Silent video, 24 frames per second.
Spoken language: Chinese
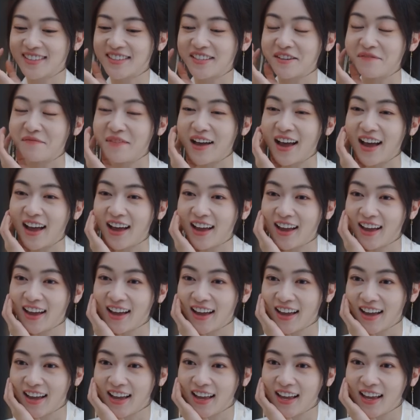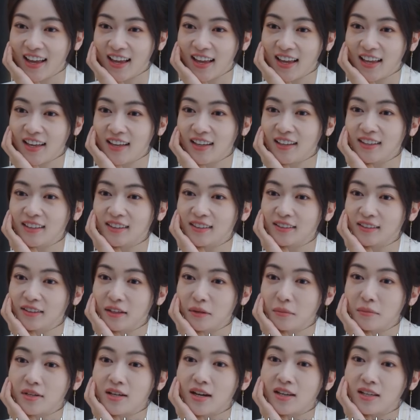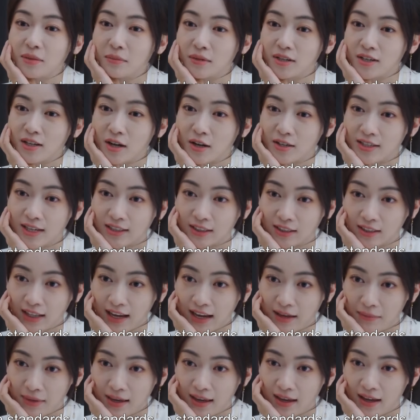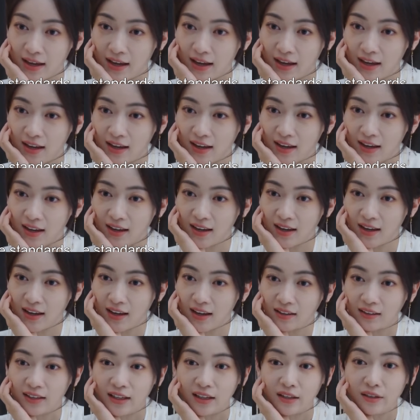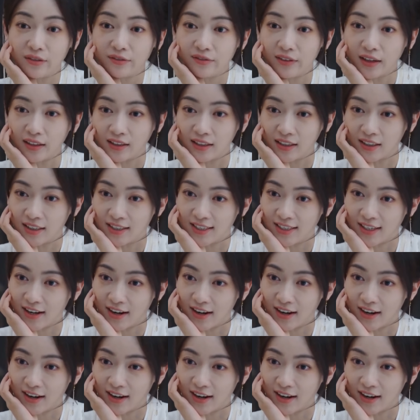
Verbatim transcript: 怎么，登不上你们赵家的台面呀？是哪个方里的